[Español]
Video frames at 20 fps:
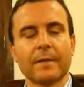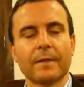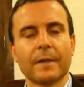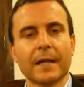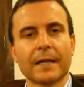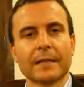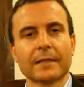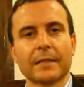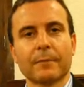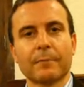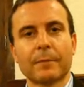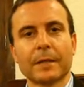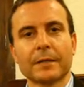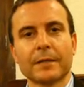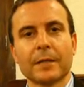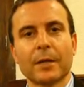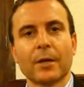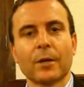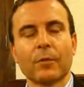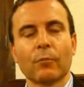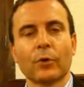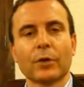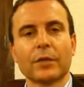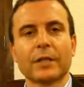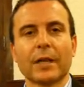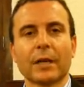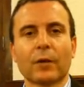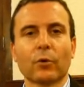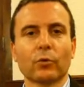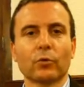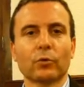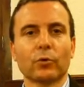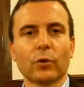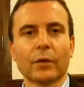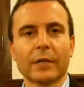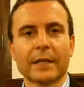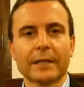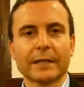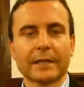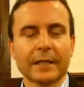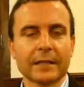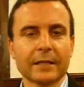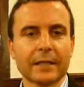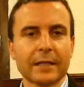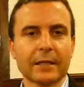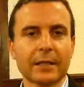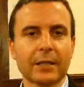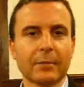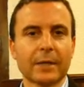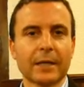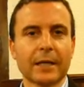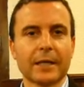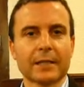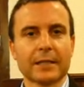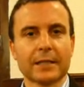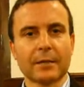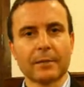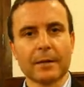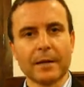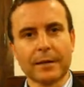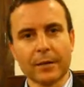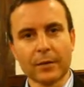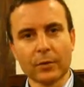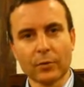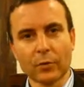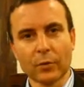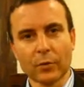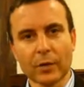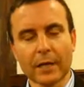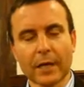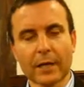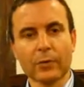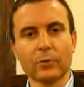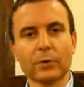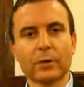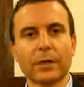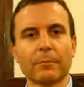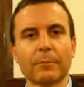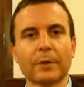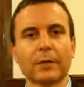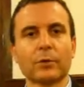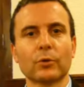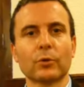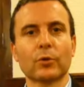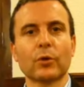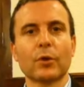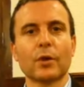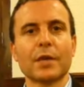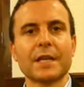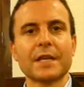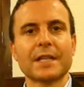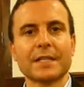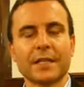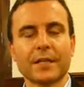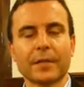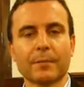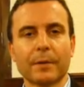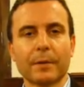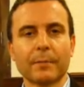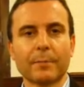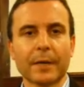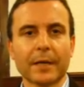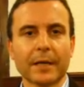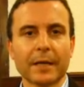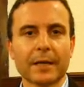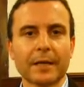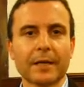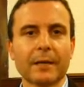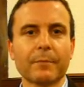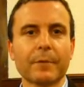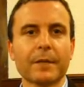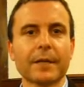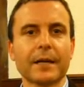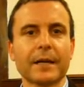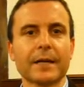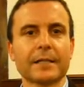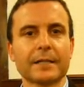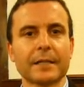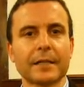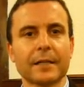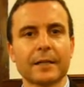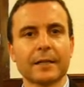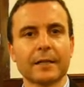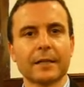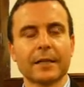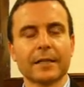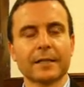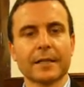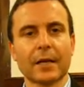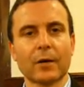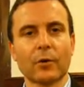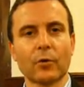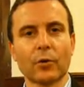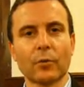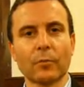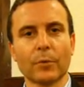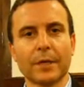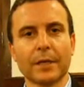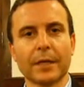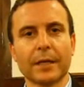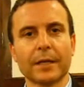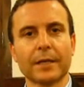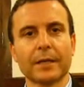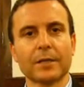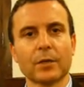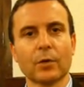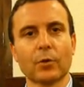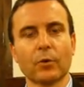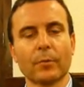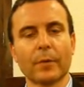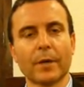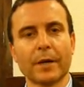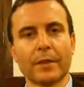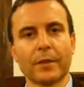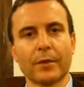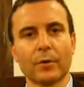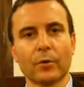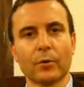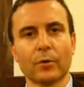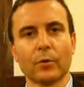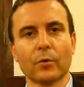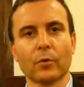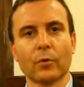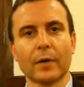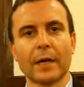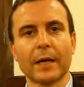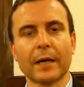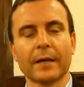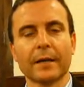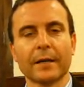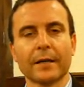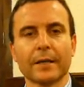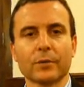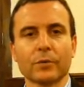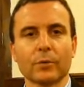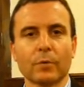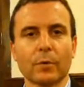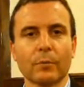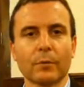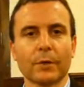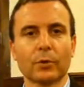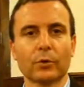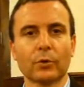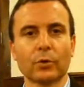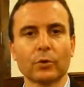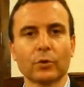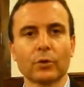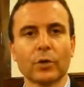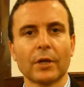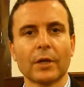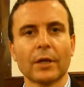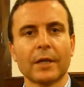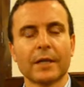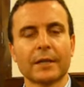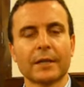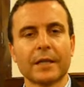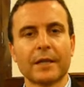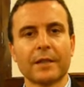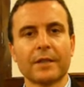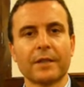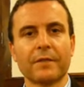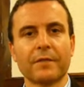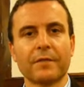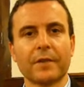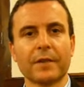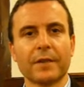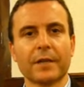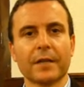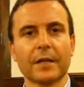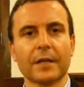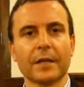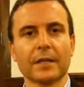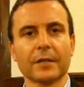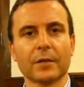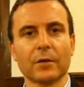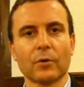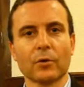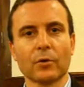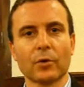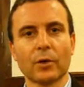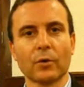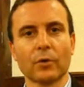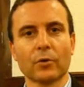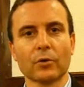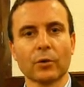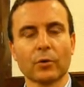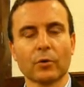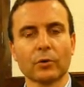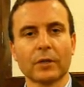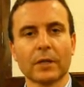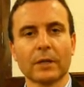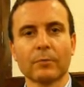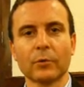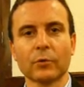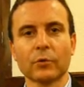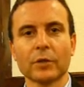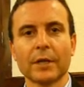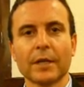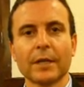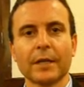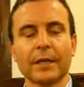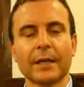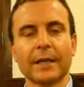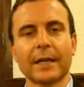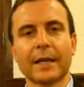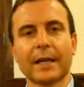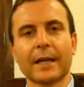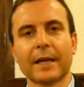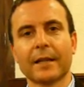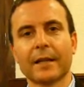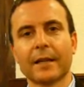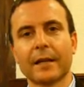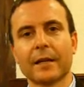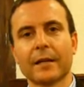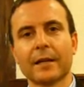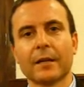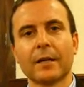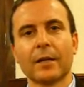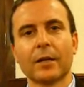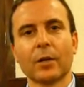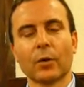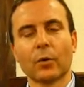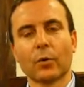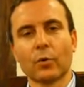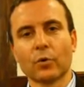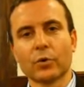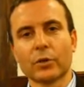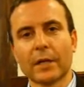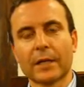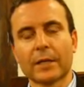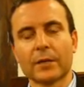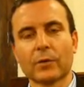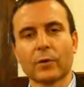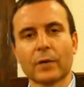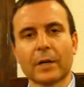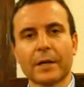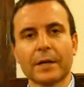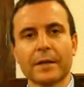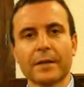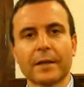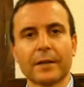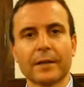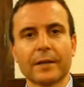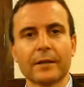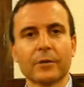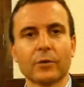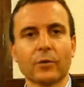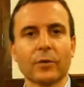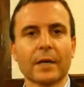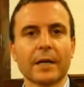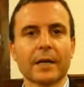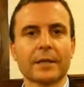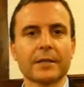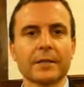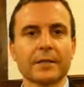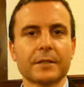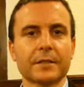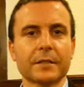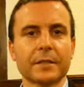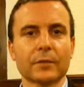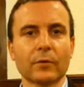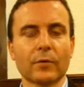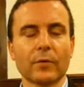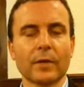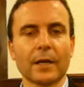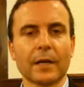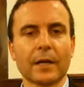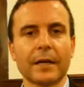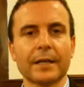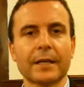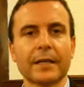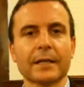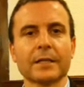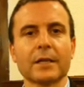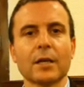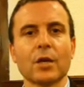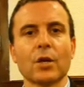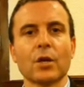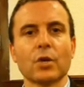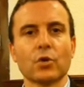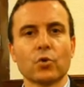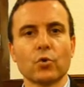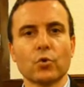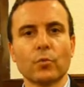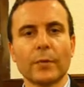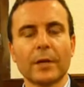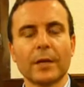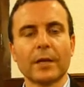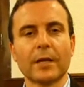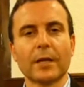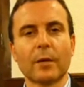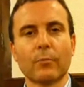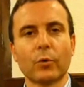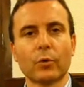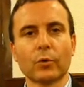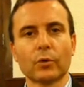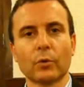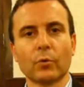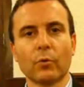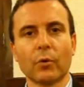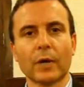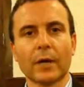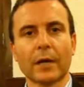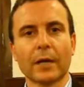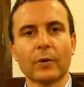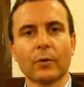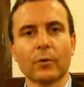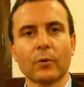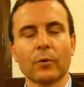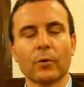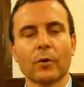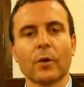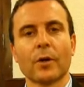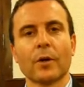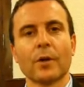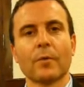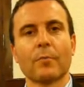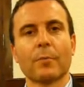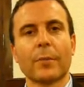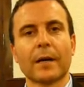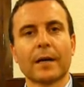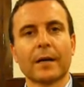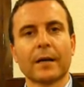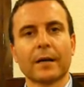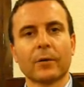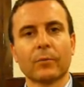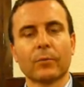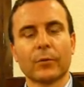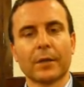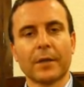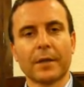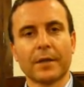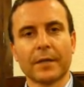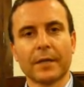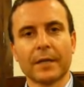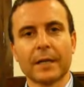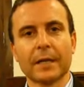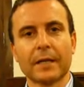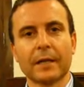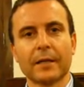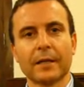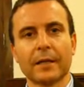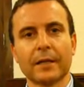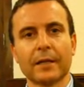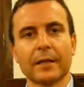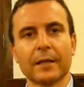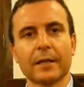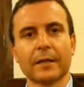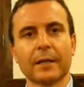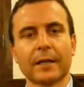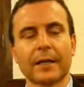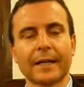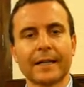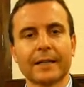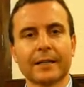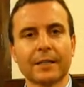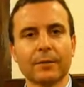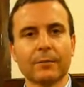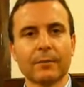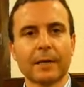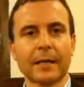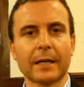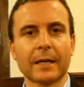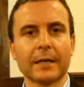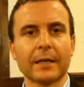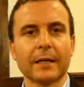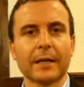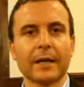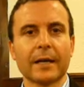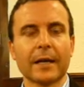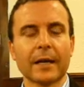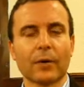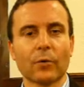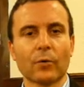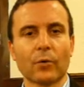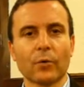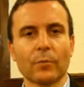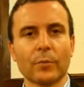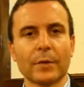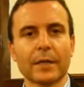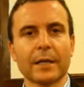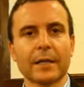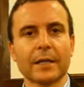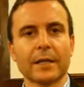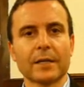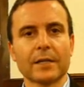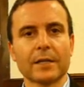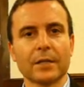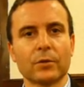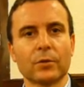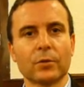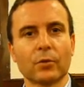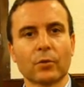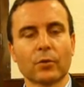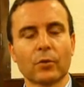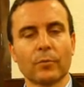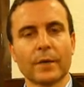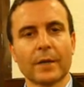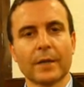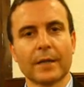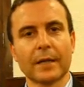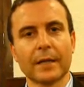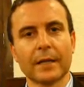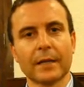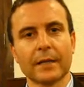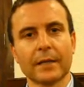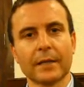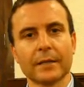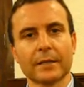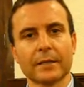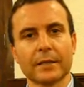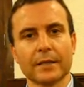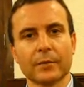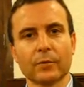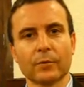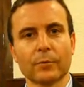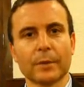de las tapas, pues que con todas esas actividades que va haciendo el ayuntamiento sirvan para dinamizar esa economía y ese comercio local en estos momentos tan difíciles en los que nos encontramos y que cada cosa que se organiza dentro de las distintas concejalías sume y aporte un grano para, como decía, eh, reactivar la economía y el sector comercial de aquí de ese